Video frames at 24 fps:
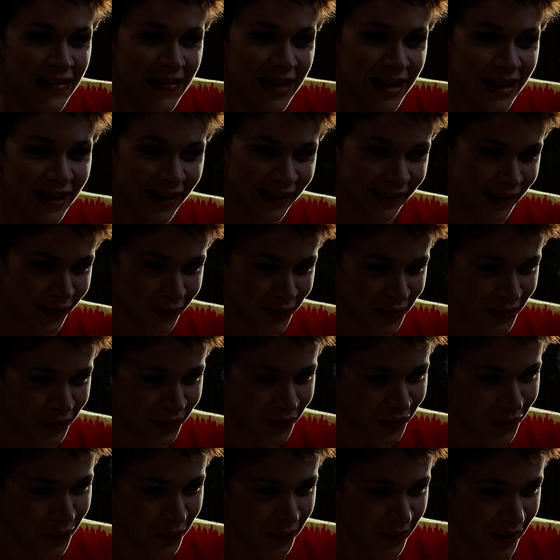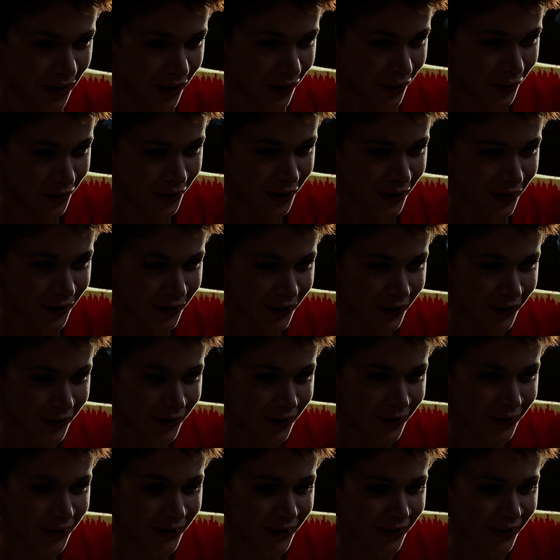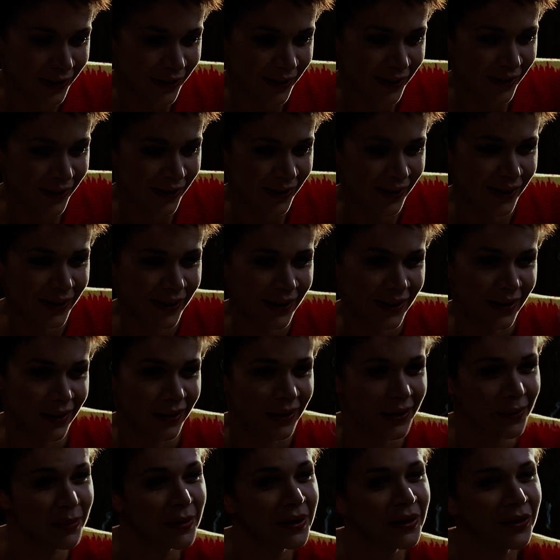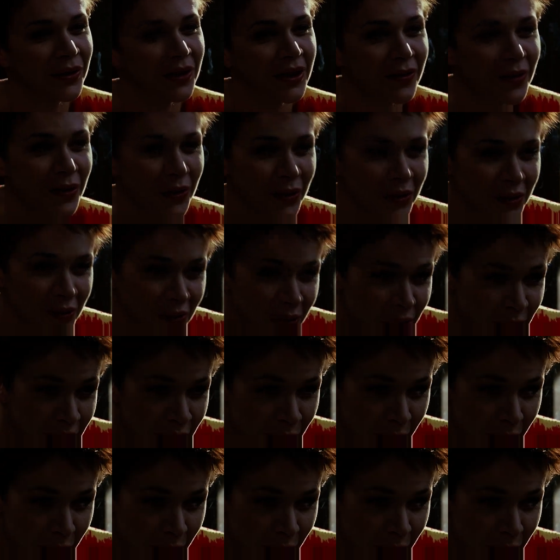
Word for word: andavo sotto l'ombrellone e lì mi toglievo il costumino